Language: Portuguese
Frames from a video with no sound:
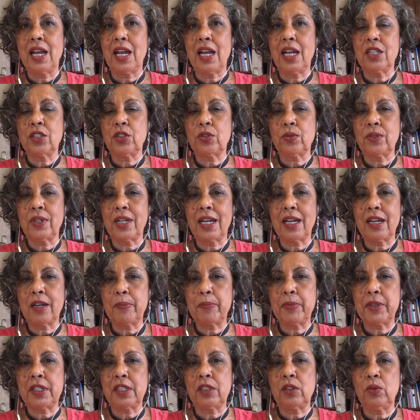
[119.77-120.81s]
a julgar
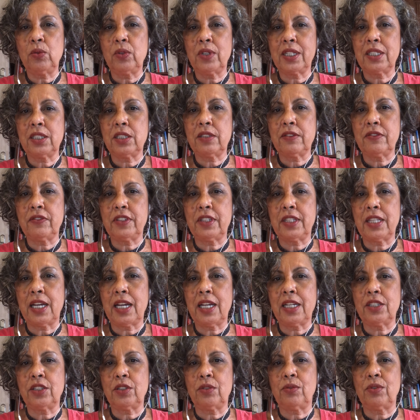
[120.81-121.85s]
pela
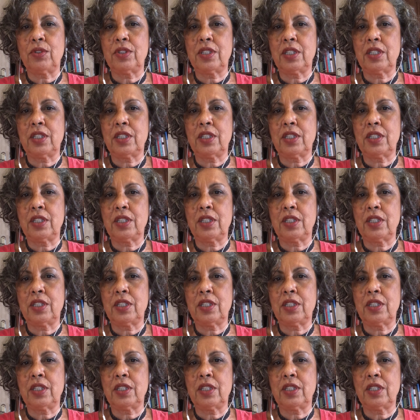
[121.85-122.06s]
lucratividade dos